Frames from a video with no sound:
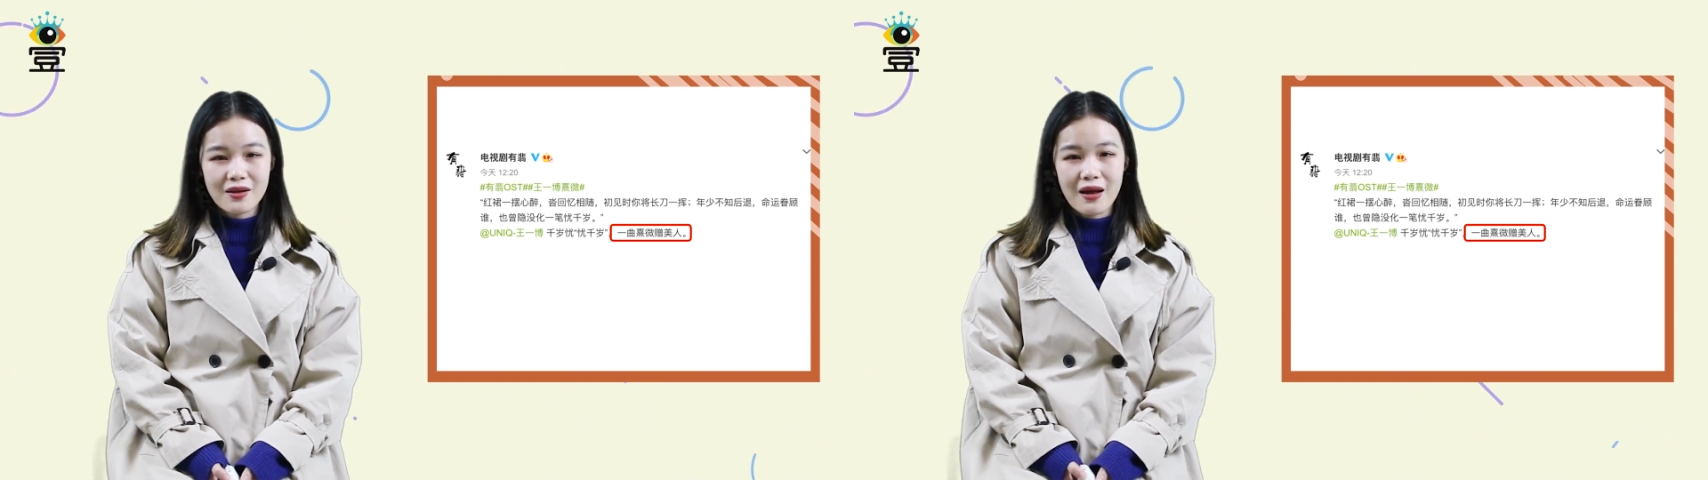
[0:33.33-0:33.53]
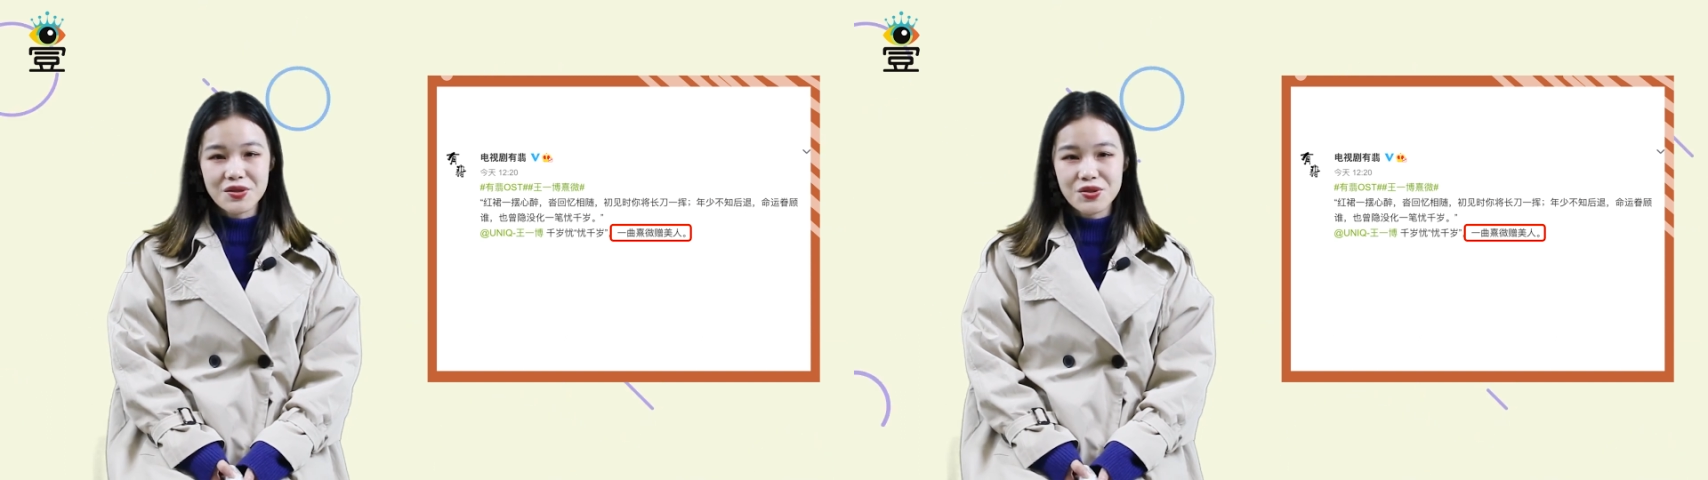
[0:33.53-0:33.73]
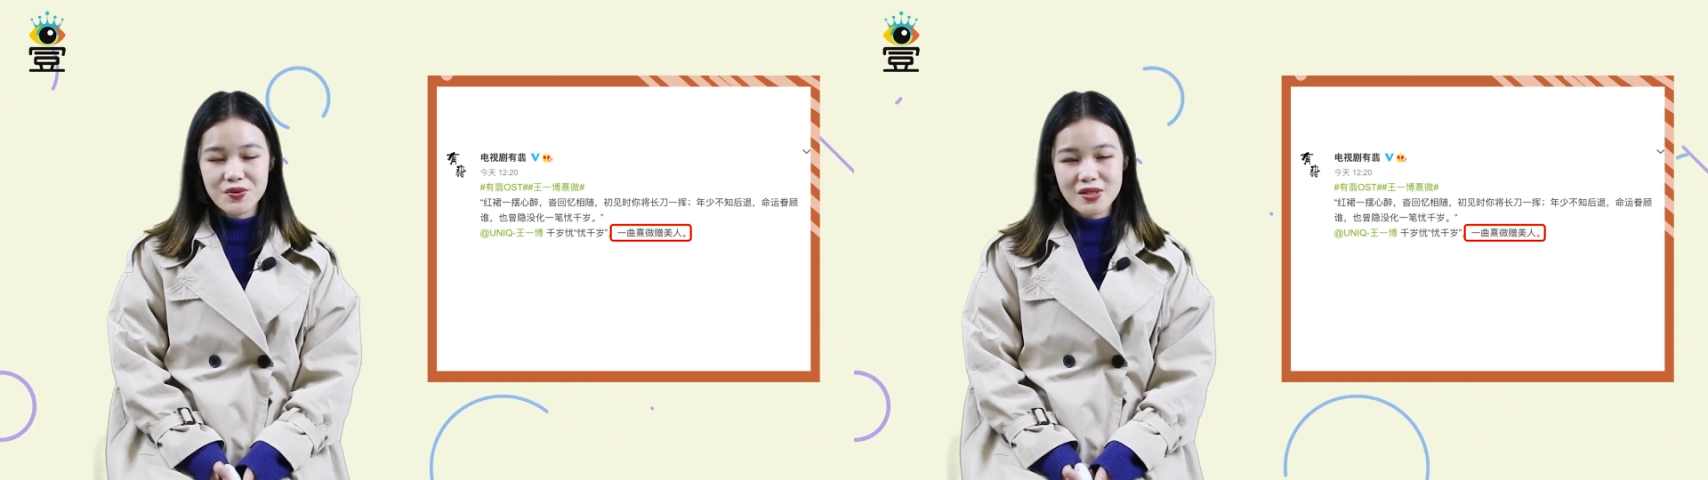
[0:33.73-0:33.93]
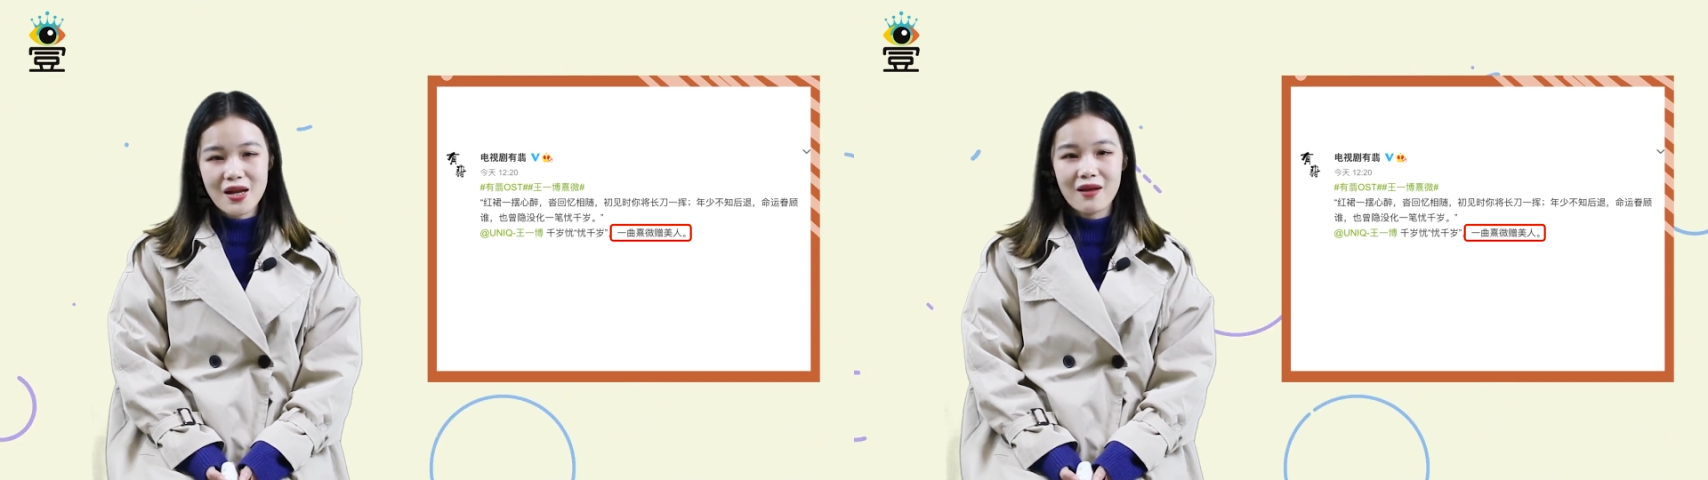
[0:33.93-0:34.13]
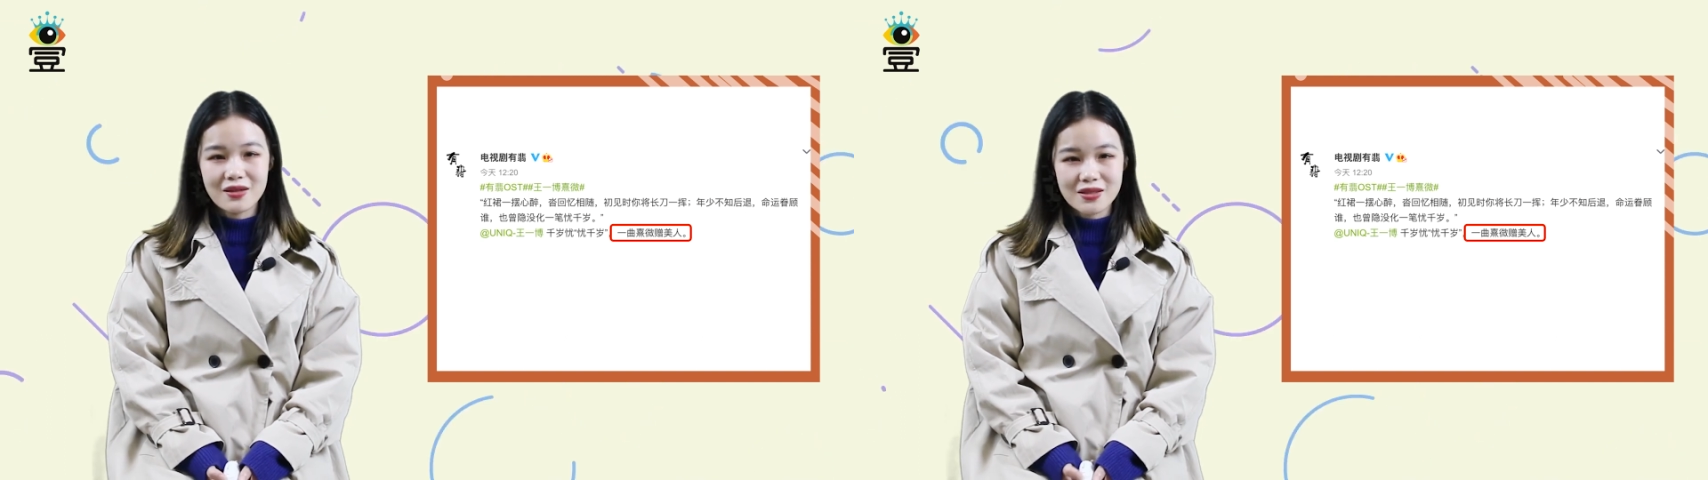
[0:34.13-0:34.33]
而冲
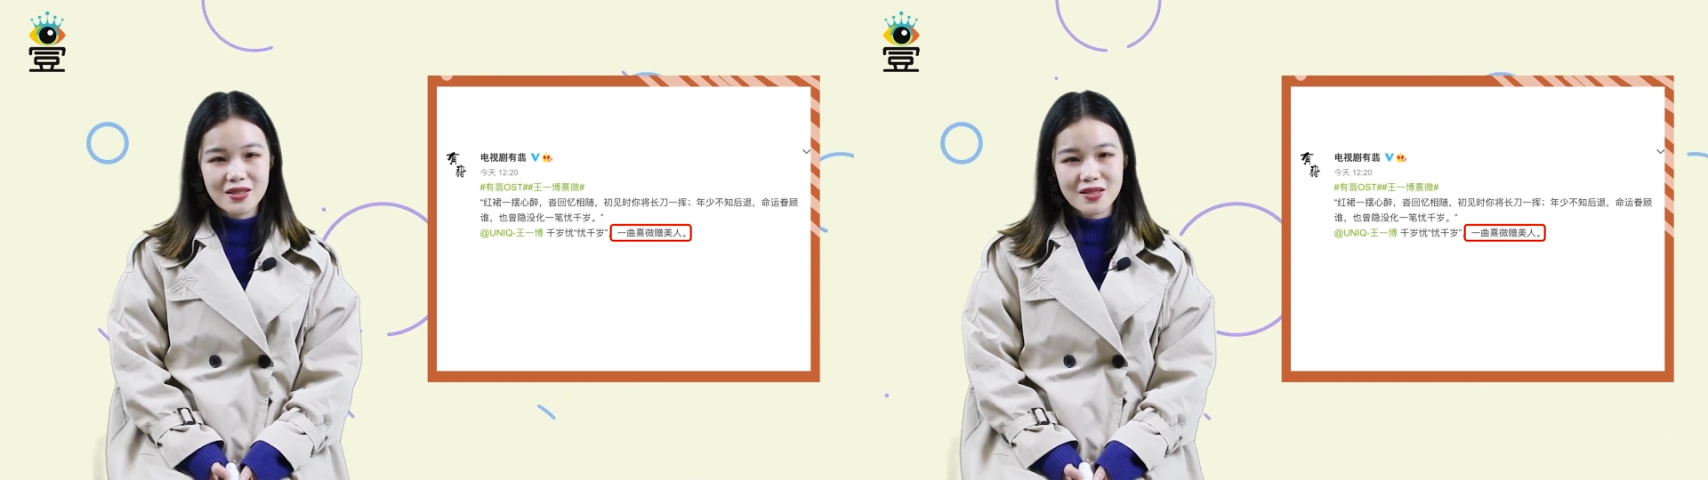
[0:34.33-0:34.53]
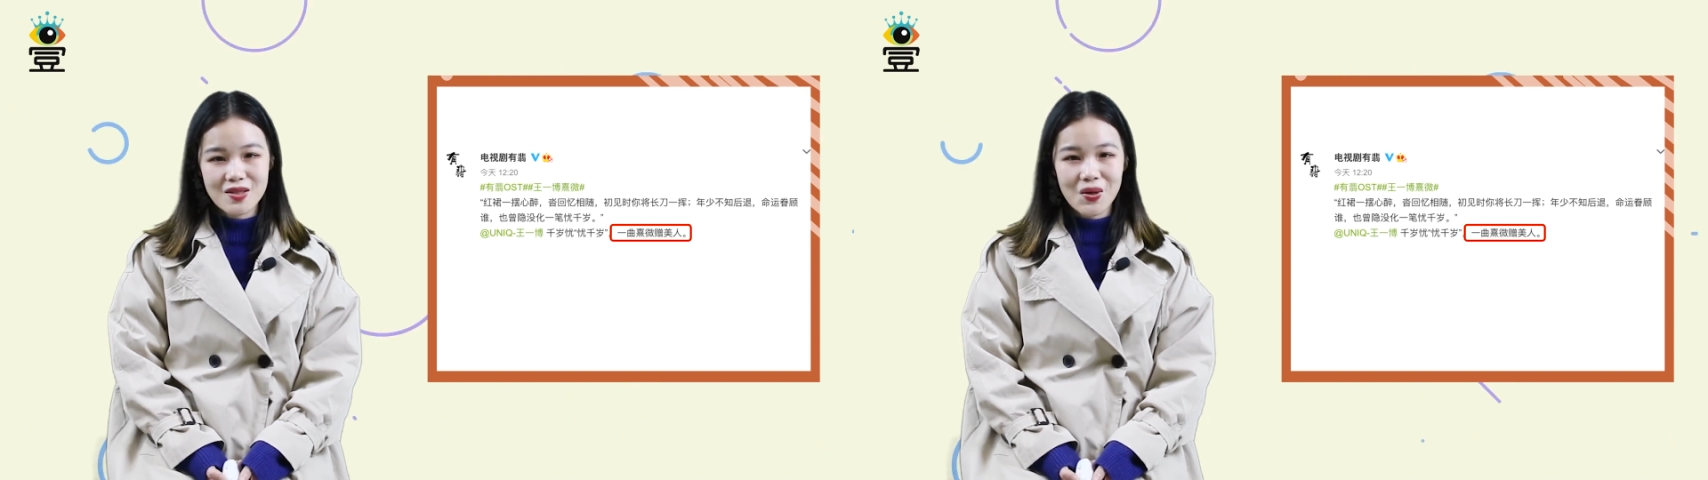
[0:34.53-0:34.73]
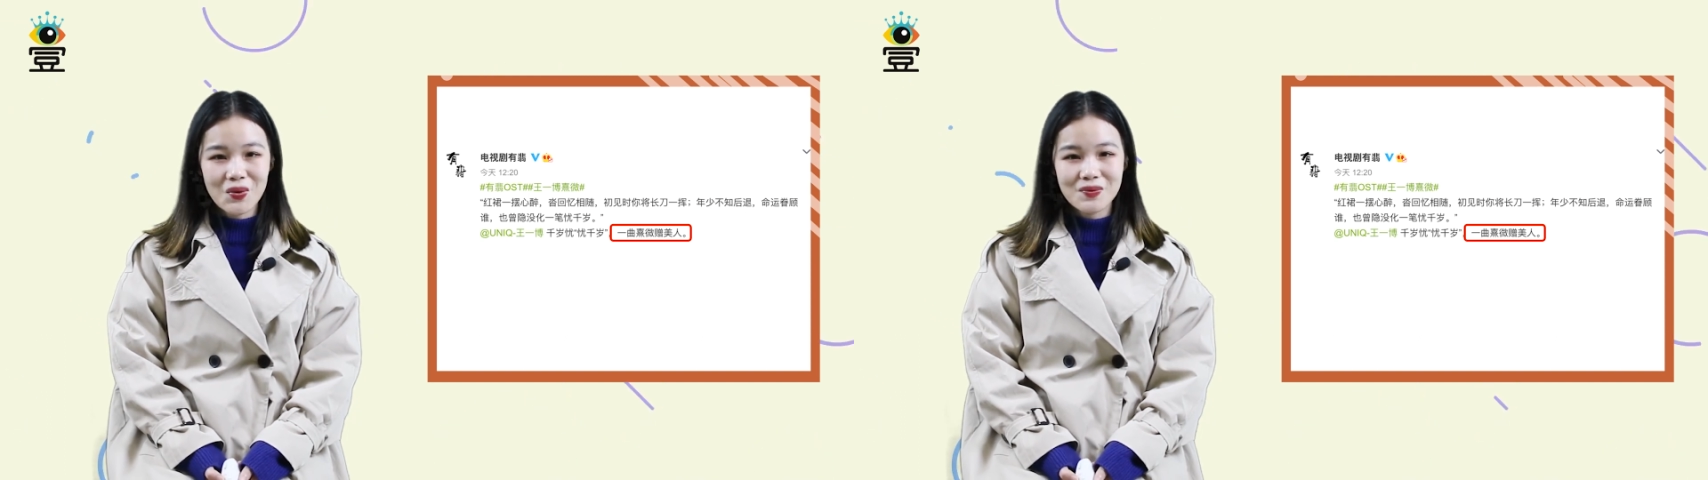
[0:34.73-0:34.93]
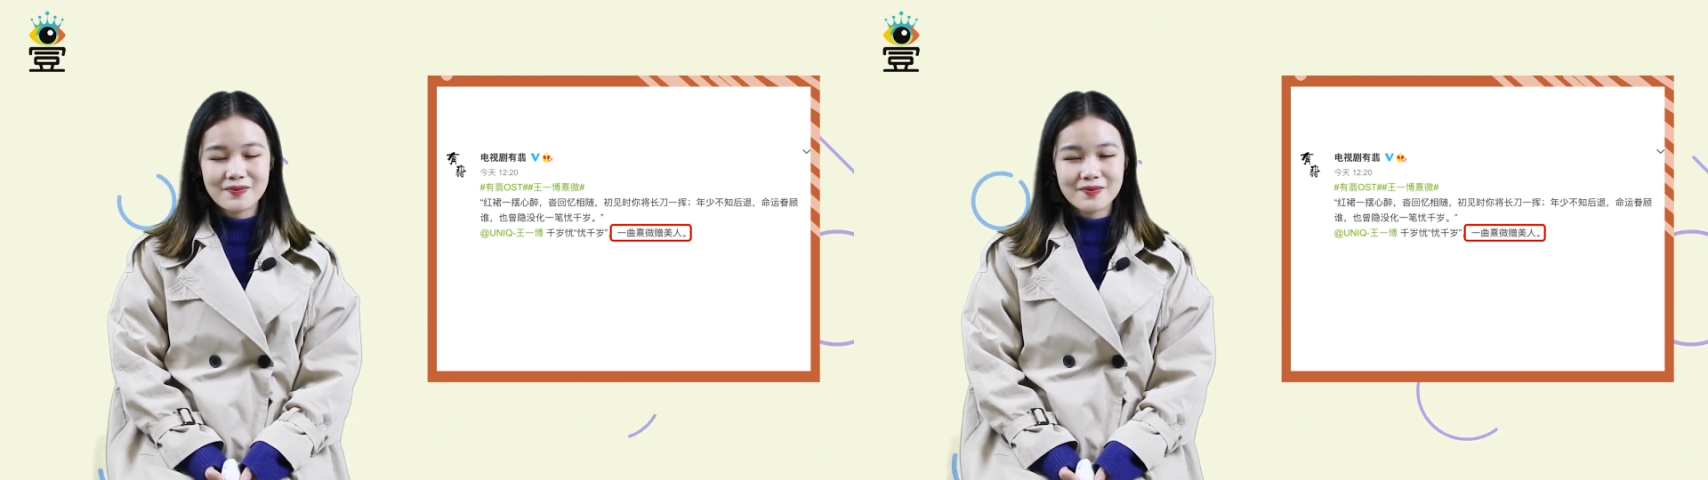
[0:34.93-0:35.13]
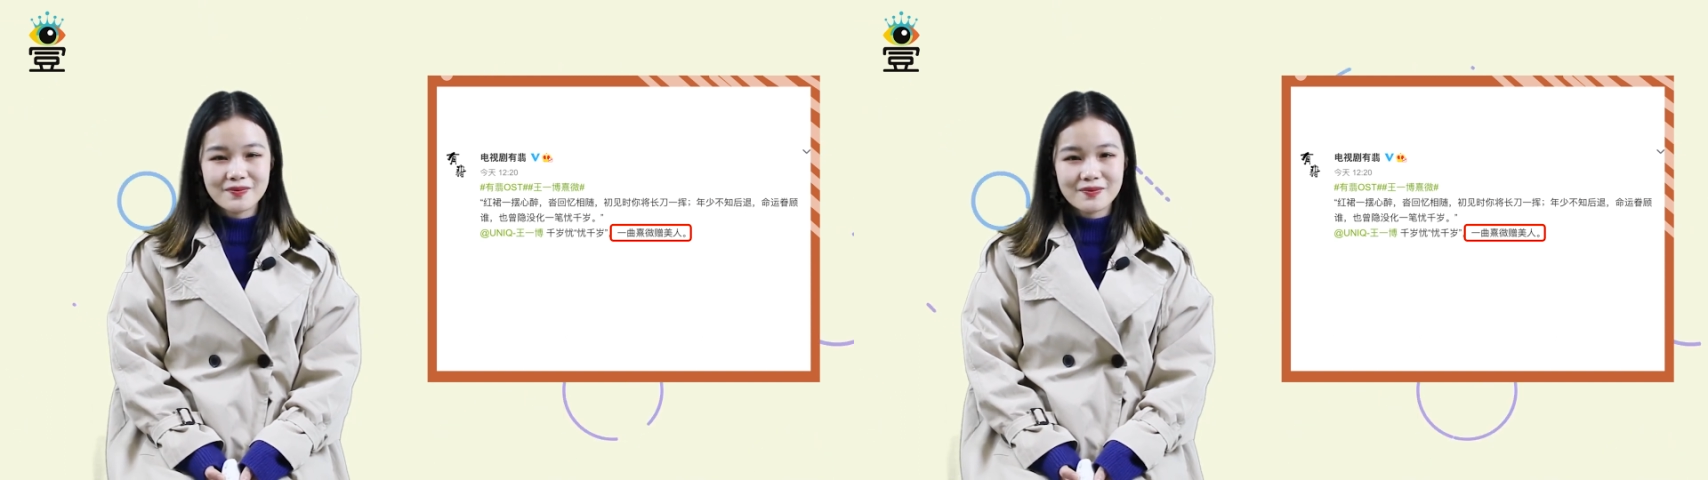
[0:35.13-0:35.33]
上了热搜。